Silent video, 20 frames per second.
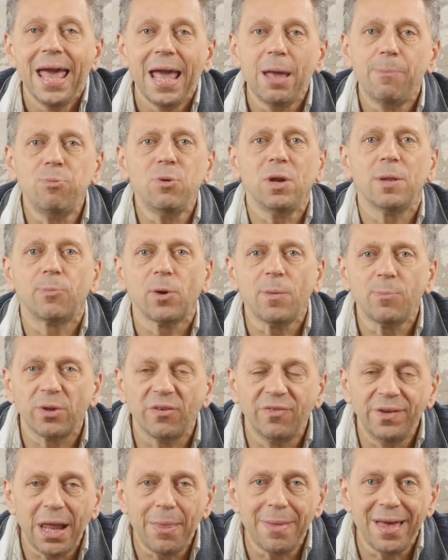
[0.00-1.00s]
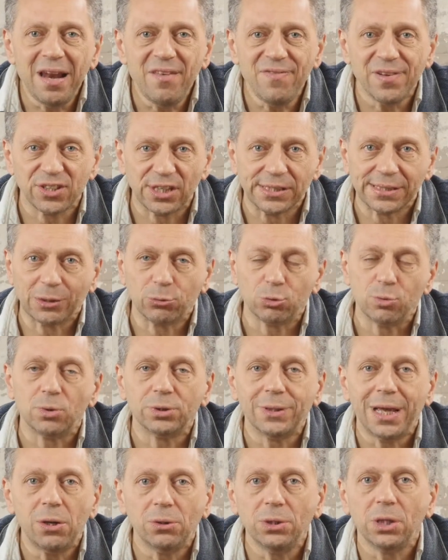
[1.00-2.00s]
Eppure proprio a Filadelfia c'è stato un
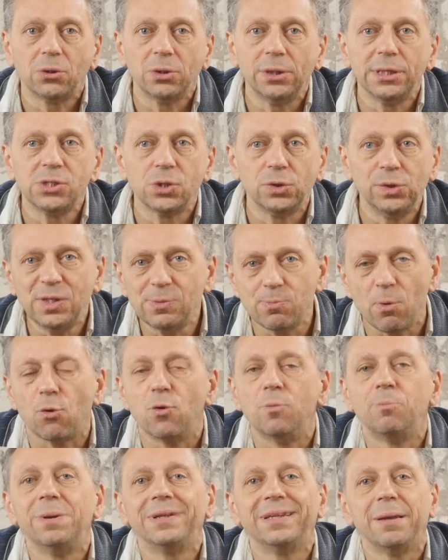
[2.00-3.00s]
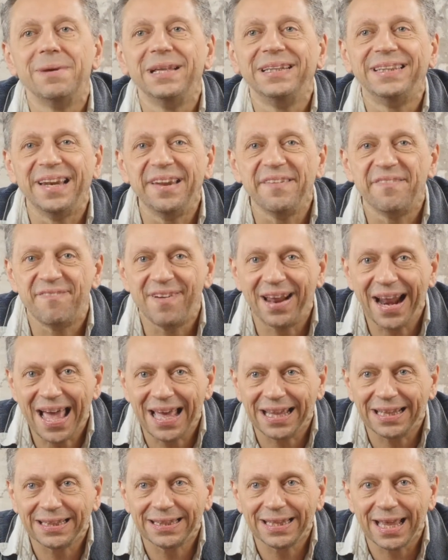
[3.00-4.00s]
modello di collezionismo completamente
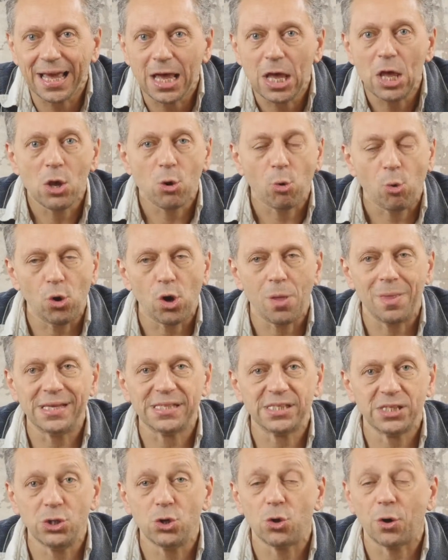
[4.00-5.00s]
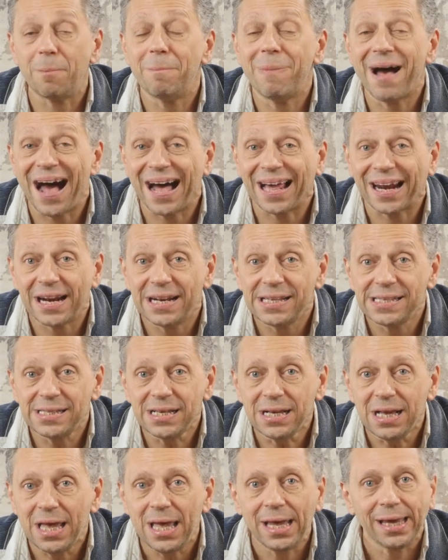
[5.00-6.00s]
differente, quello del signor Bach
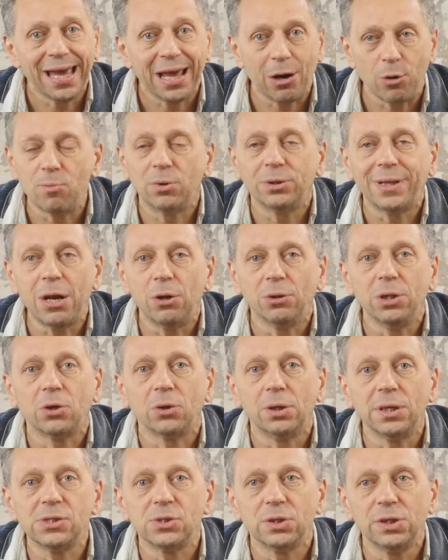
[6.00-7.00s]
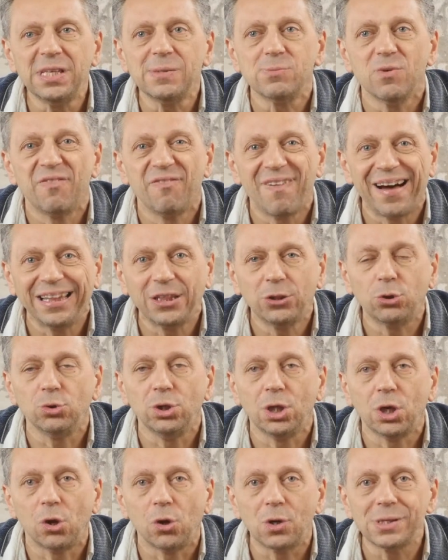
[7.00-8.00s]
Barnes, che era un modello di collezionismo fatto
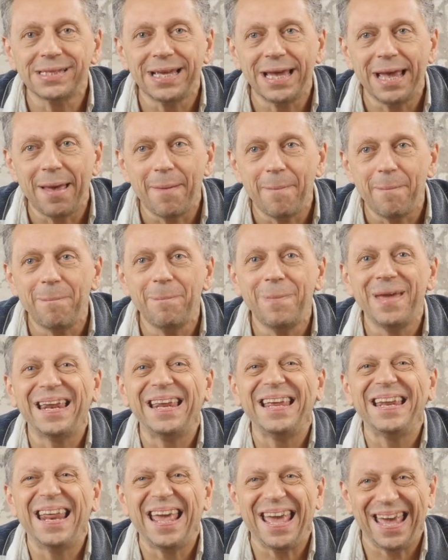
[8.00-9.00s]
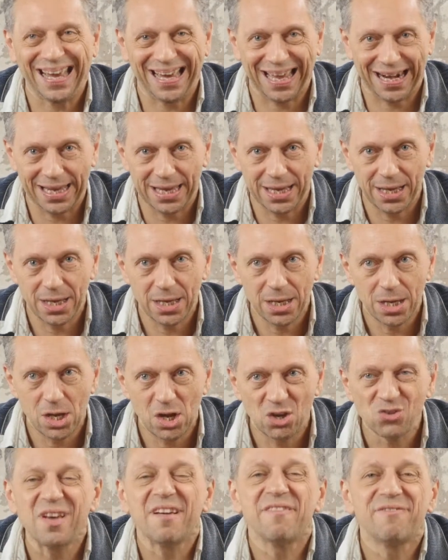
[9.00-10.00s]
di cose per i negri,
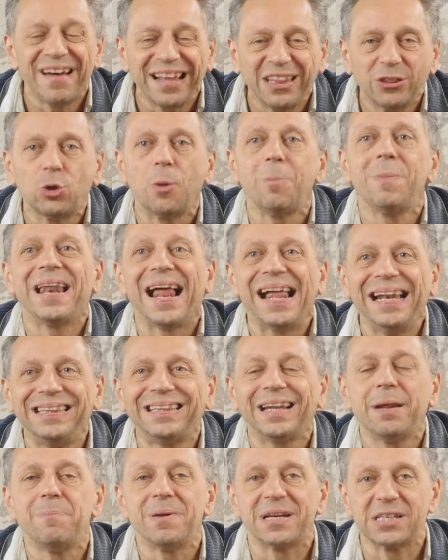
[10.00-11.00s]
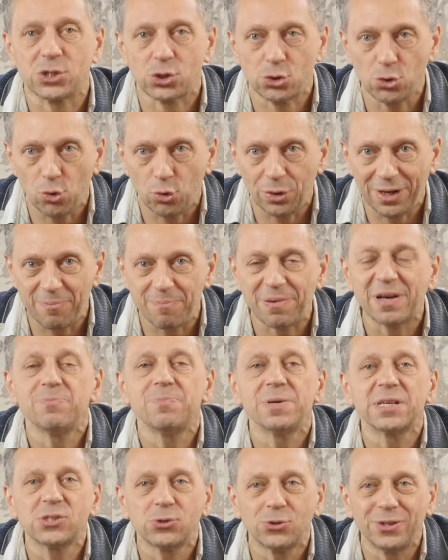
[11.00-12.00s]
cioè fatto per altre persone, per
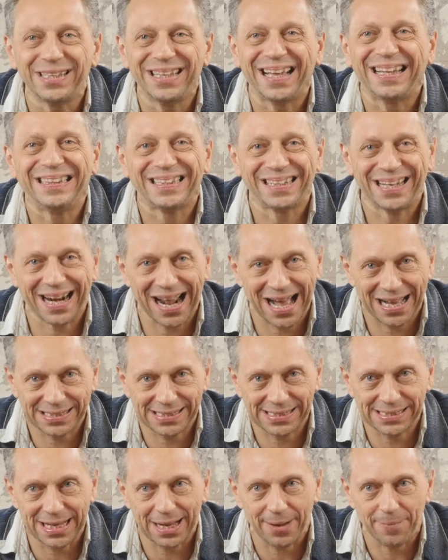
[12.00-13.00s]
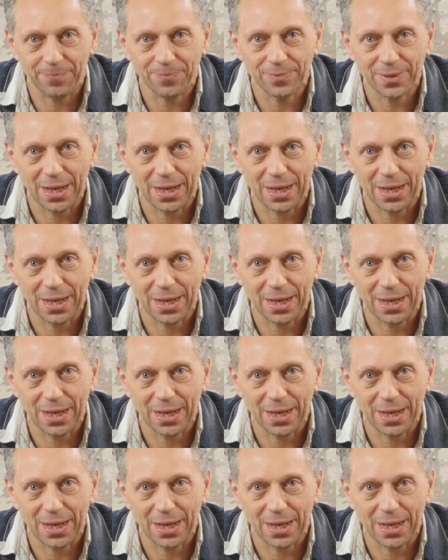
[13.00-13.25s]
persone di altra razza.